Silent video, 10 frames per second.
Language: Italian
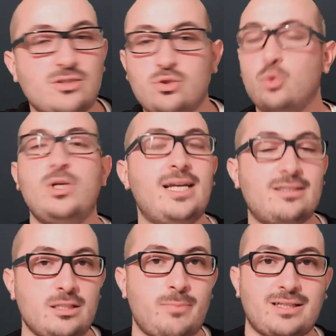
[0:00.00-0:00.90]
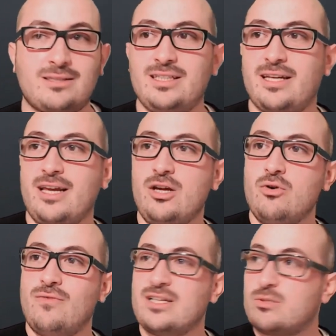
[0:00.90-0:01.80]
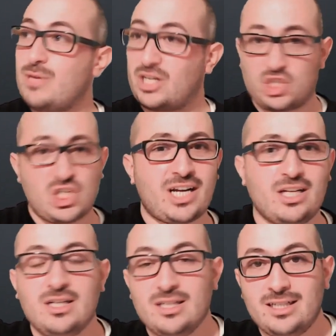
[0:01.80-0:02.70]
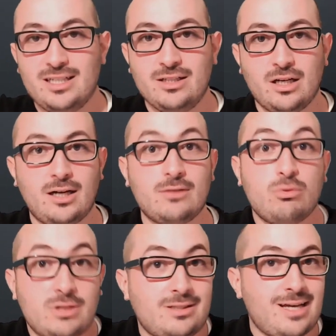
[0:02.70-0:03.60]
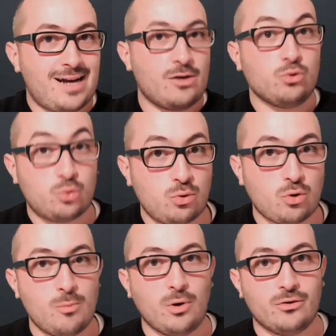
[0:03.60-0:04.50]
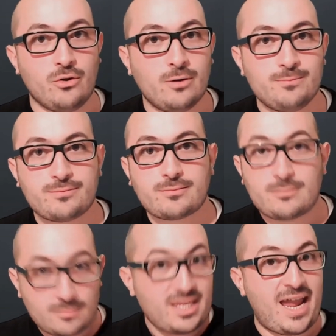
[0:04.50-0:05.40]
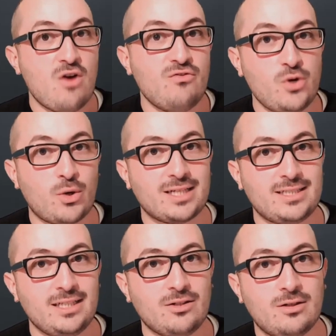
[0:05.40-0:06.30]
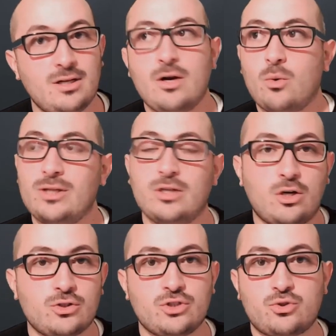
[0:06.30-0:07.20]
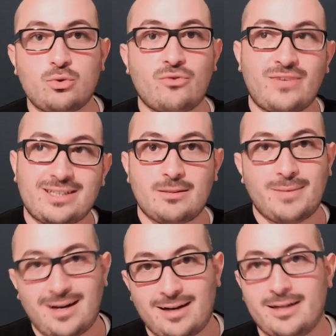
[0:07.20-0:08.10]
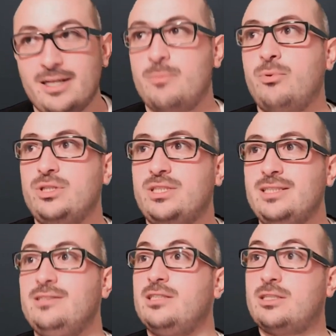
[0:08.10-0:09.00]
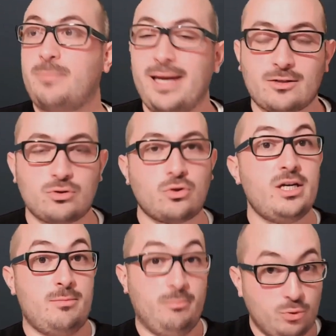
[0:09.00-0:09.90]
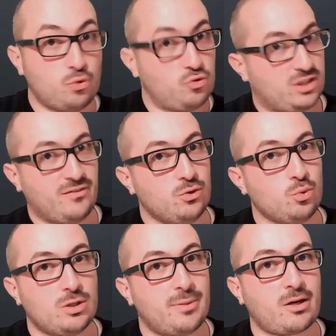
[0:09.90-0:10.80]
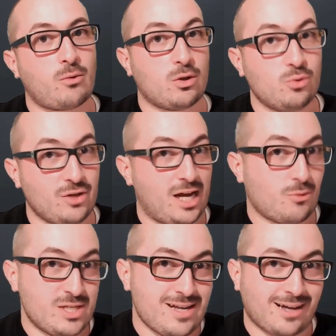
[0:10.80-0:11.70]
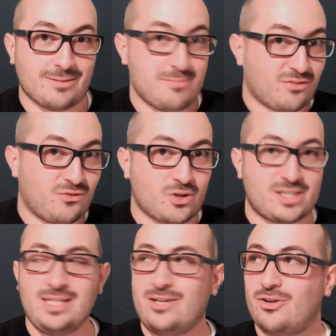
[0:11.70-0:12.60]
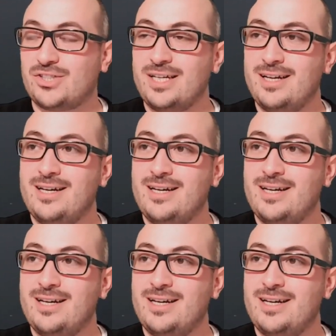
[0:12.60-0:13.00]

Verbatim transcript: tonnellate di patatine e lo va a smerciare in uh, tutta Italia o in tutto il mondo, è un vero casino. Quando le cose sono fatte male e poi si disperdono e in più sono state vendute perché qualcuno le ha acquistate per forza di cose,